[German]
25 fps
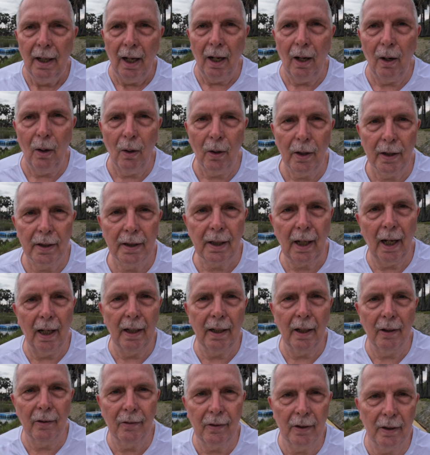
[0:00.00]
auch in
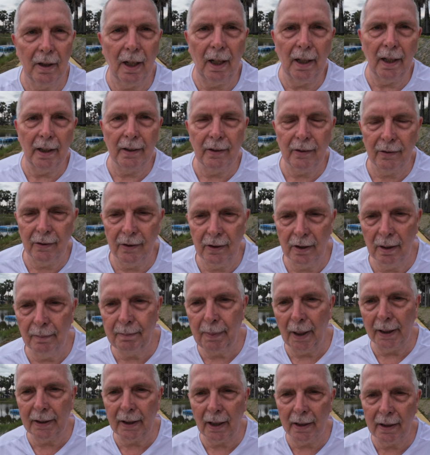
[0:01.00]
Thailand sind, allerdings nicht in
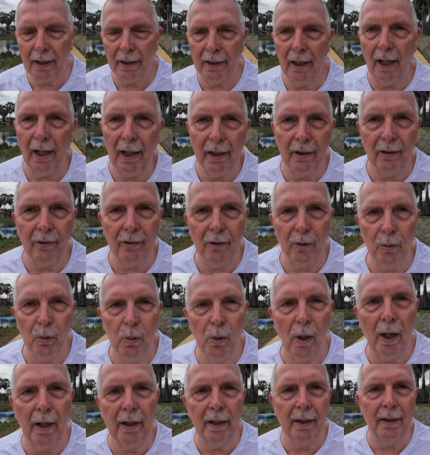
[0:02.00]
Pattaya. Der eine ist in
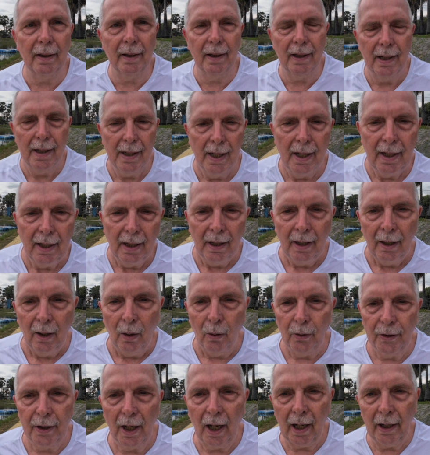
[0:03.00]
Hua Hin
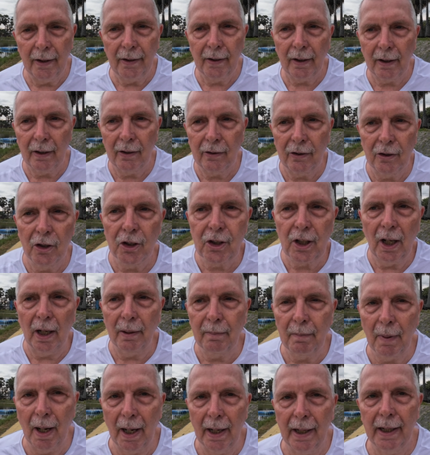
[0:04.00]
und der andere ist in
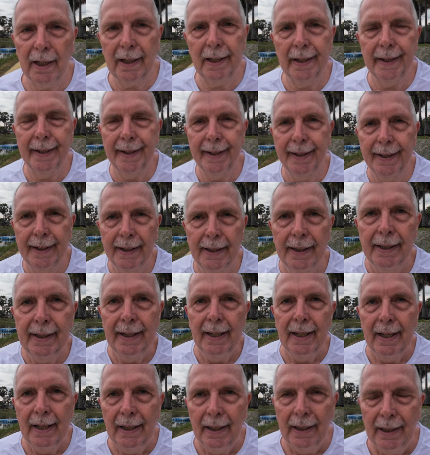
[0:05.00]
Chiang Mai.
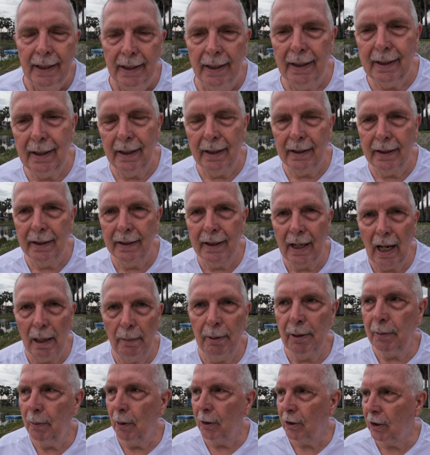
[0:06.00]
Äh, den
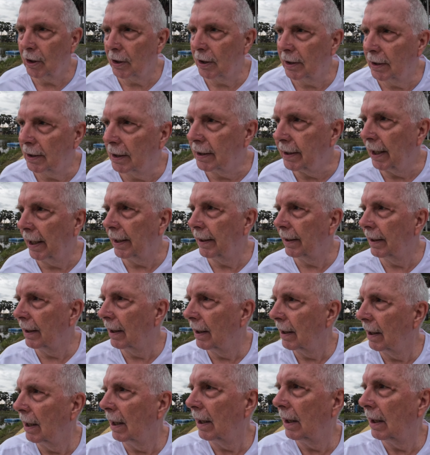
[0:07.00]
Namen möchte ich nicht nennen.